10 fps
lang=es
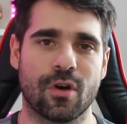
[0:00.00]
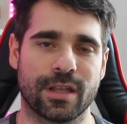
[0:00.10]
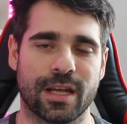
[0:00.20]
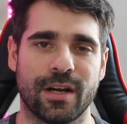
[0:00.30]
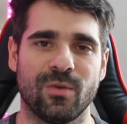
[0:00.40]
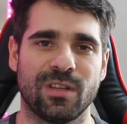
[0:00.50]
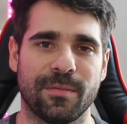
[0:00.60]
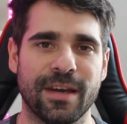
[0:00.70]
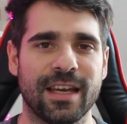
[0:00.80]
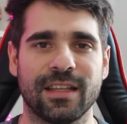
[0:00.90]
que están en
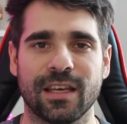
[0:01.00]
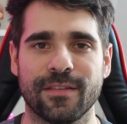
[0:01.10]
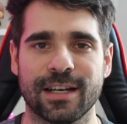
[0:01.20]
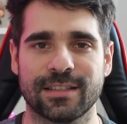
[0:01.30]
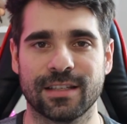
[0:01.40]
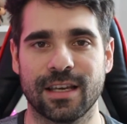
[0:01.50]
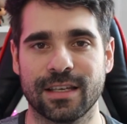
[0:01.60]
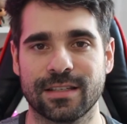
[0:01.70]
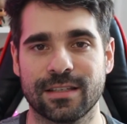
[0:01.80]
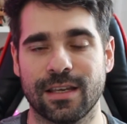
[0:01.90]
Ultimate y demás
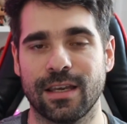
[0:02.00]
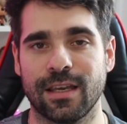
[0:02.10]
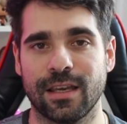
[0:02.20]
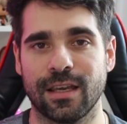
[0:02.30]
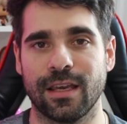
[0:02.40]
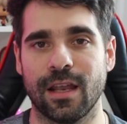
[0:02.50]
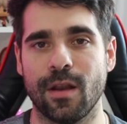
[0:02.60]
es eh,